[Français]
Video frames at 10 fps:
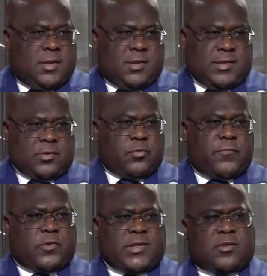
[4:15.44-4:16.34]
C'est une
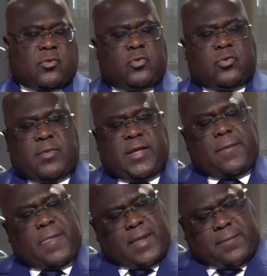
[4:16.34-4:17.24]
fausse excuse, mais
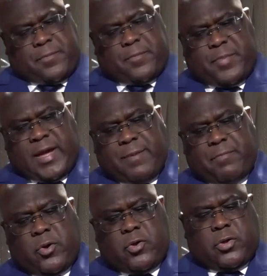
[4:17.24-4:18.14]
par
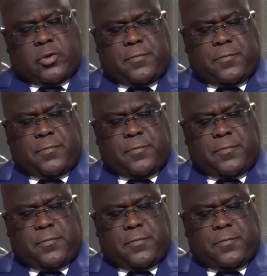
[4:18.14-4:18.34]
rapport